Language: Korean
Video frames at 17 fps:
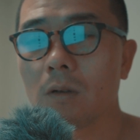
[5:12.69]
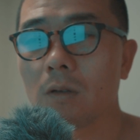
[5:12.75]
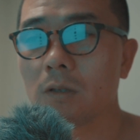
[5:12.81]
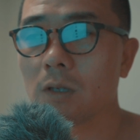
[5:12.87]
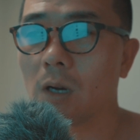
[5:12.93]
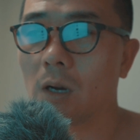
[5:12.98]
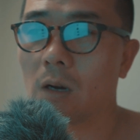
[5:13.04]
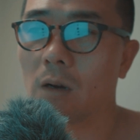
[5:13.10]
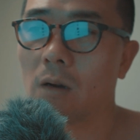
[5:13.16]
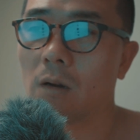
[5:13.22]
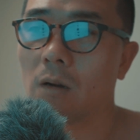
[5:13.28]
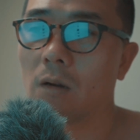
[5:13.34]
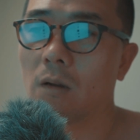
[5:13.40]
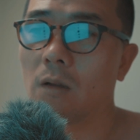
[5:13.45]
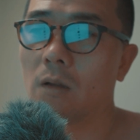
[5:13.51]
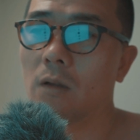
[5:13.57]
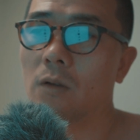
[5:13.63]
자
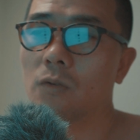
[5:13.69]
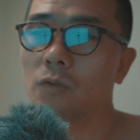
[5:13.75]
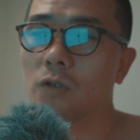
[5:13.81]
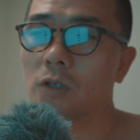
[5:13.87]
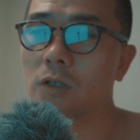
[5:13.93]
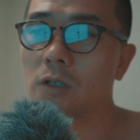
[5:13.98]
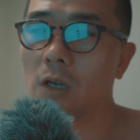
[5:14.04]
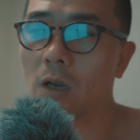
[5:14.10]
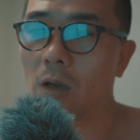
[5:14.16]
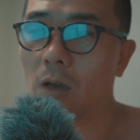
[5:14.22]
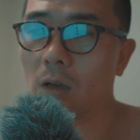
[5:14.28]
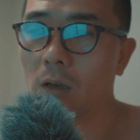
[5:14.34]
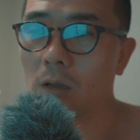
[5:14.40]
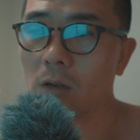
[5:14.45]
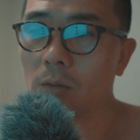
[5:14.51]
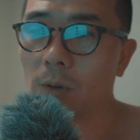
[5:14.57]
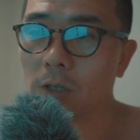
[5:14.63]
취재
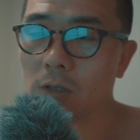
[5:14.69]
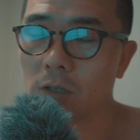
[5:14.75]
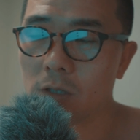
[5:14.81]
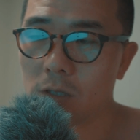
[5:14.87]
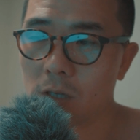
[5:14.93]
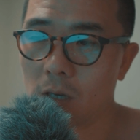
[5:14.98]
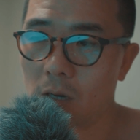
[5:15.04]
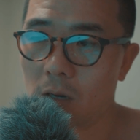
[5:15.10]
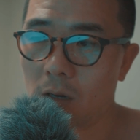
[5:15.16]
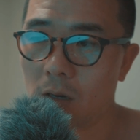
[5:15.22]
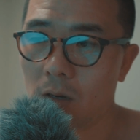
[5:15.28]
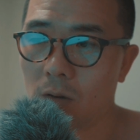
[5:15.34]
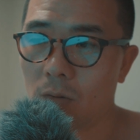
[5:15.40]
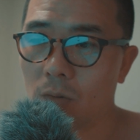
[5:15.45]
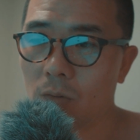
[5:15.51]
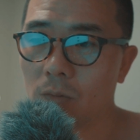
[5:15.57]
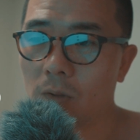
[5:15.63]
일반 기자
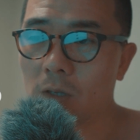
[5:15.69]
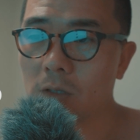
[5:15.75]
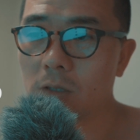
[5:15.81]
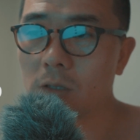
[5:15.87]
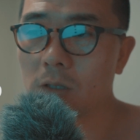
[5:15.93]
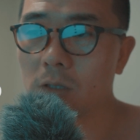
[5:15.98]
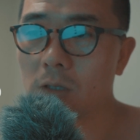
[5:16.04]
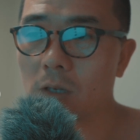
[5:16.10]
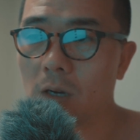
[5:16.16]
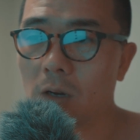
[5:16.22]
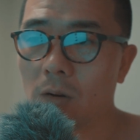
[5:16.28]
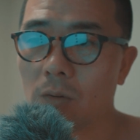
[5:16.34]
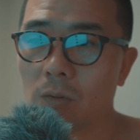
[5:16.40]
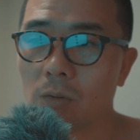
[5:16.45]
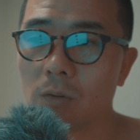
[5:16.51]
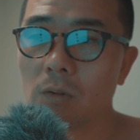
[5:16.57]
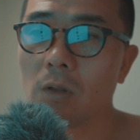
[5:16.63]
혹은 사진 기자
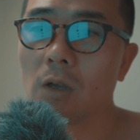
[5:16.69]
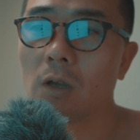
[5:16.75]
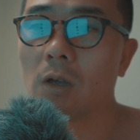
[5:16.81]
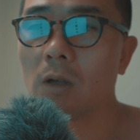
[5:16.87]
혹은